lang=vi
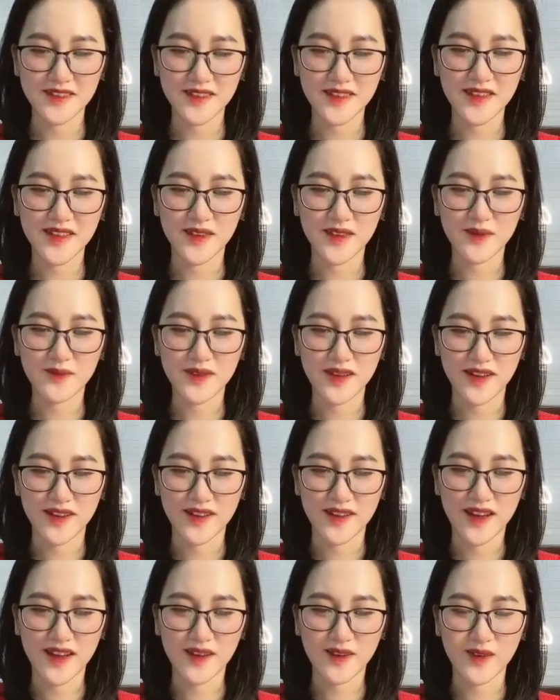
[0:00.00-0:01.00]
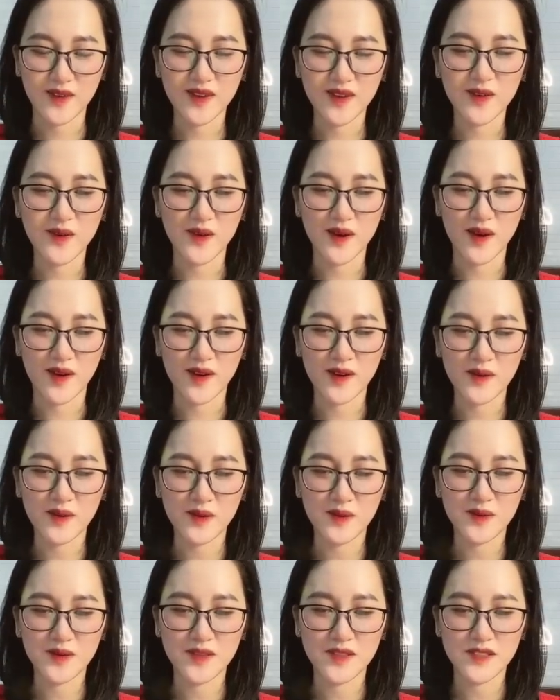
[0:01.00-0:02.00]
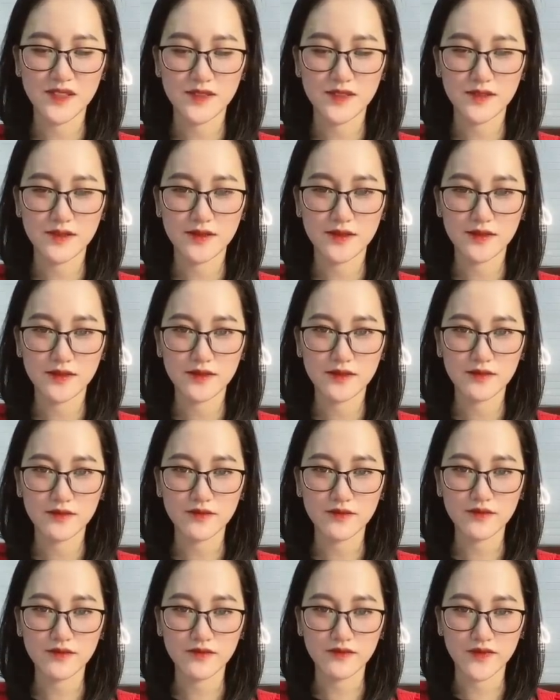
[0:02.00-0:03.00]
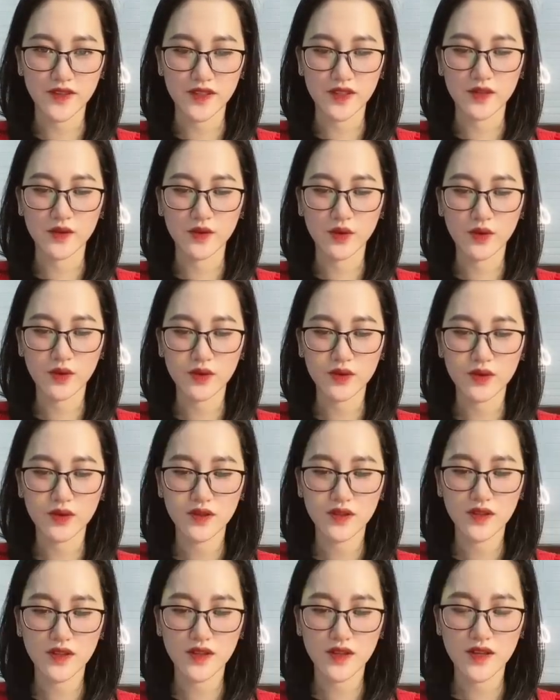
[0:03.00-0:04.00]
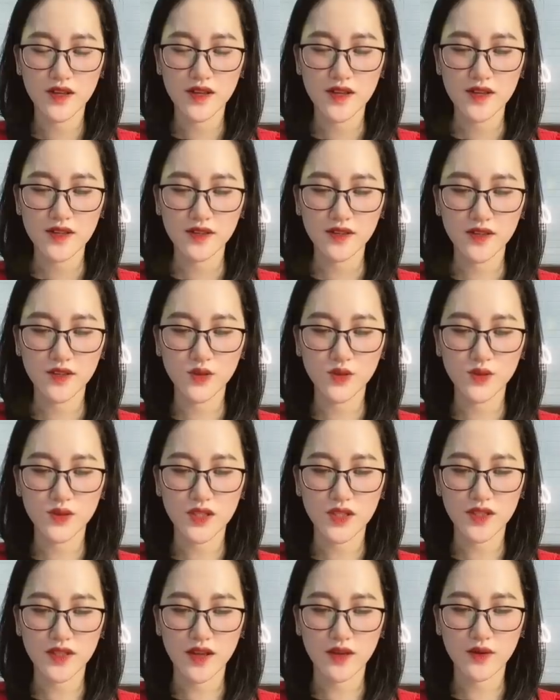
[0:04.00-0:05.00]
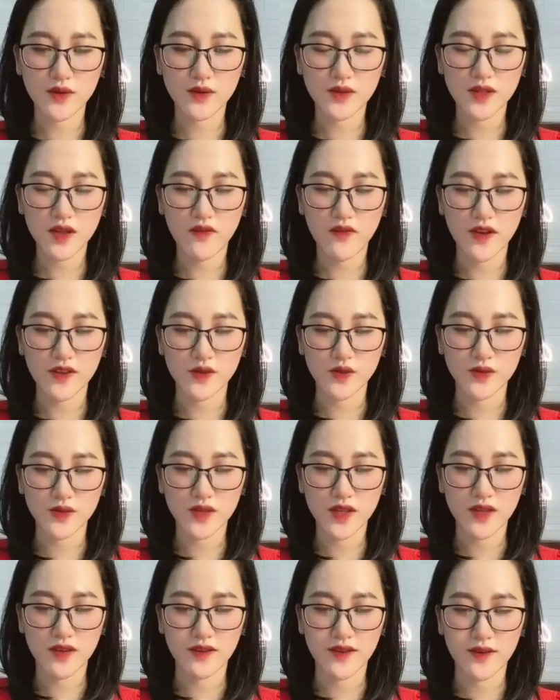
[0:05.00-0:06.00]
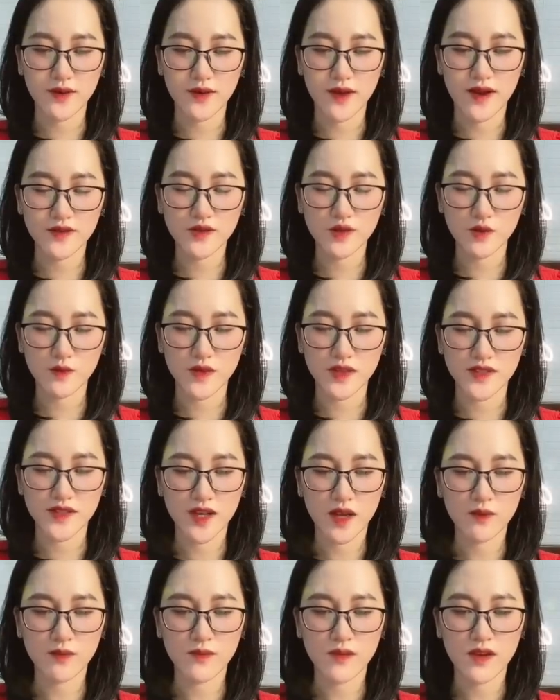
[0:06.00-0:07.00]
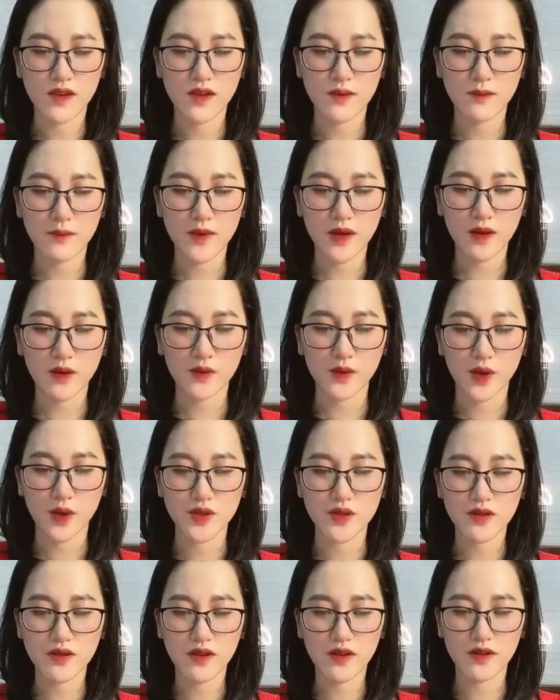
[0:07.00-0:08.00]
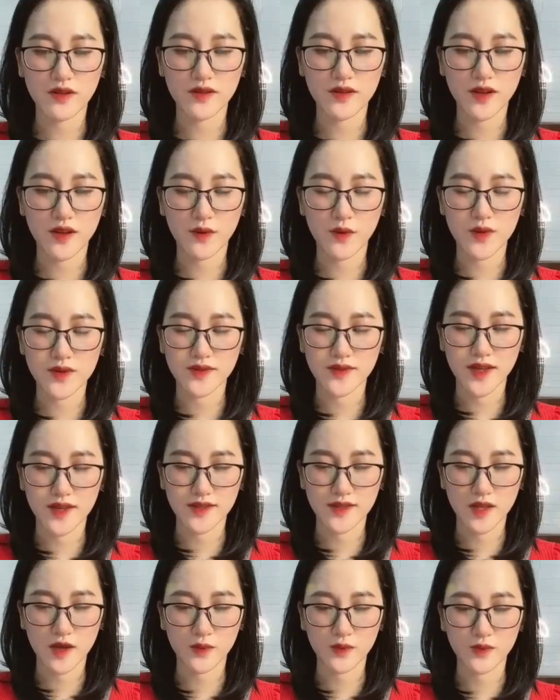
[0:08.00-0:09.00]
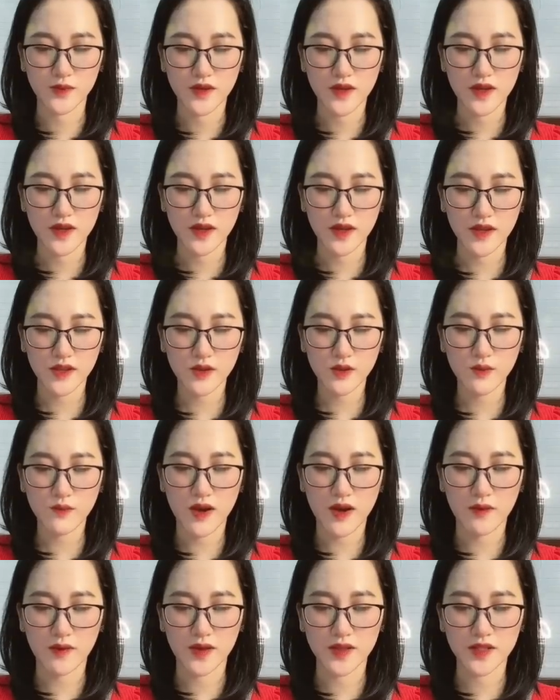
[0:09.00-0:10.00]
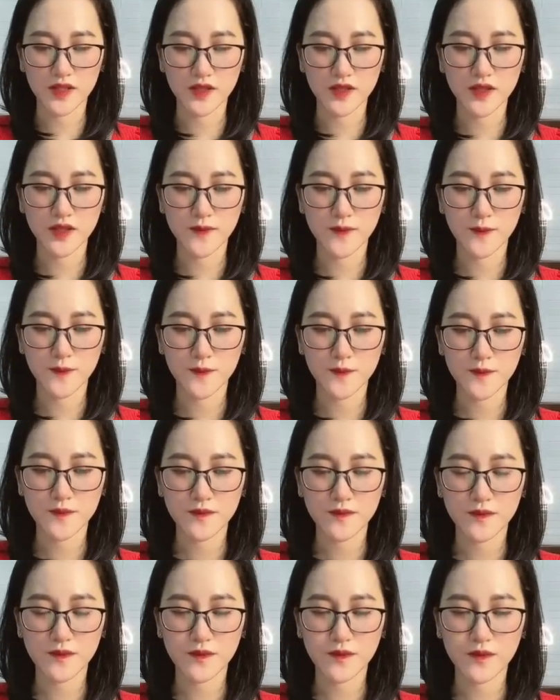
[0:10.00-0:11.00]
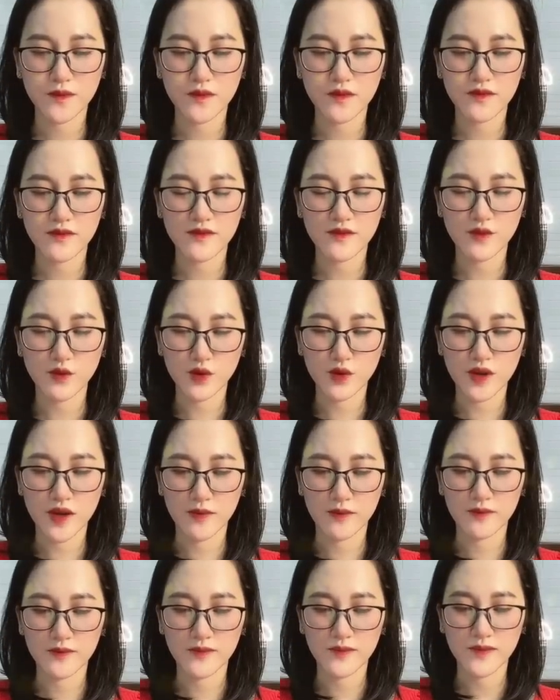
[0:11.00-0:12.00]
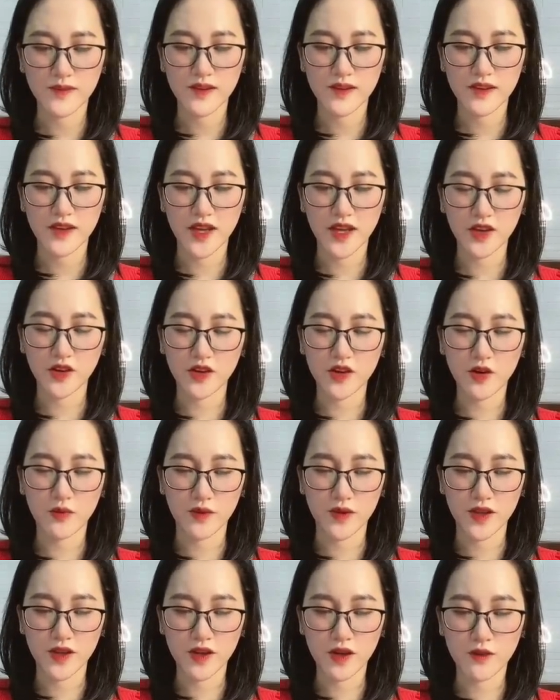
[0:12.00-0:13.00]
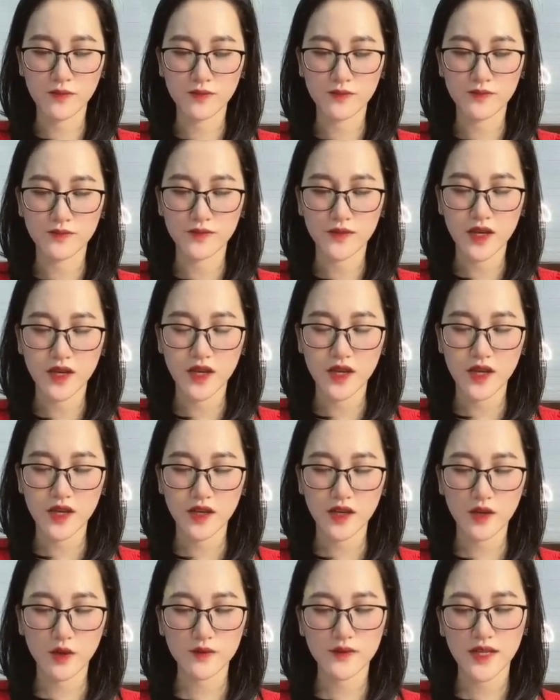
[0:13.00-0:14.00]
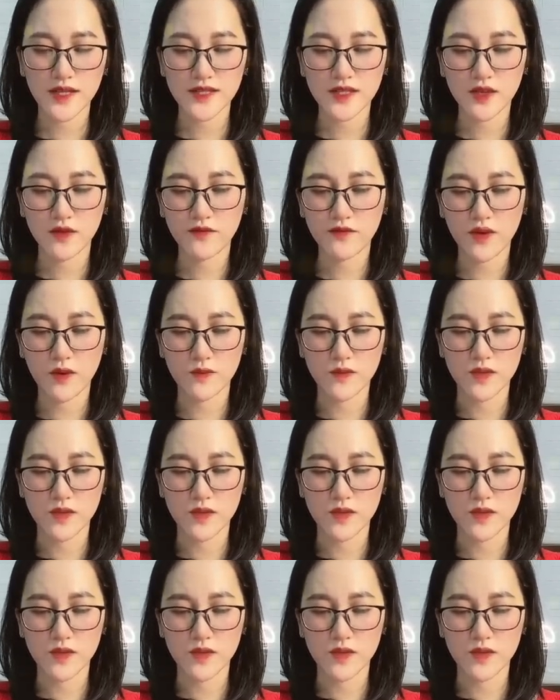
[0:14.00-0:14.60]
Nhất định không để anh có cơ hội đó đâu Vậy thì tốt Người chủ trì thấy cô dâu và chú rể đều đã chuẩn bị xong Bắt đầu nói những lời thề nguyện dài dòng Kết thúc bằng mấy chữ Ngô nhậm Anh có đồng ý không Không gian trong phòng